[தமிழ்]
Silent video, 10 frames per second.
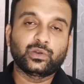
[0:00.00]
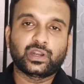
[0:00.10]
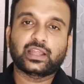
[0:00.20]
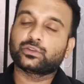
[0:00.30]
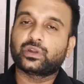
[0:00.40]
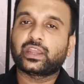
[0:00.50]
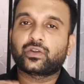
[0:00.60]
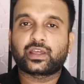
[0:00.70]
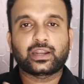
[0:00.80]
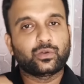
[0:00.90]
என்ன தோனி
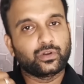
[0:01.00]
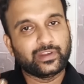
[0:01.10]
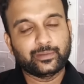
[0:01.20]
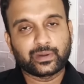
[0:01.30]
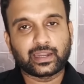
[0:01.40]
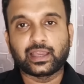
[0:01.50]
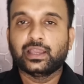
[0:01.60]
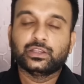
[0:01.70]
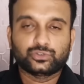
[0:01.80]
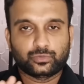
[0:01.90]
அவ்வளோ ஒன்றும் வெயிட் பண்ணல
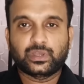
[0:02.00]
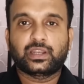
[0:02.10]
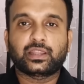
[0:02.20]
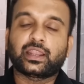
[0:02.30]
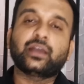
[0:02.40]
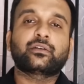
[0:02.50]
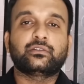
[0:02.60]
சும்மா தானே ஏன்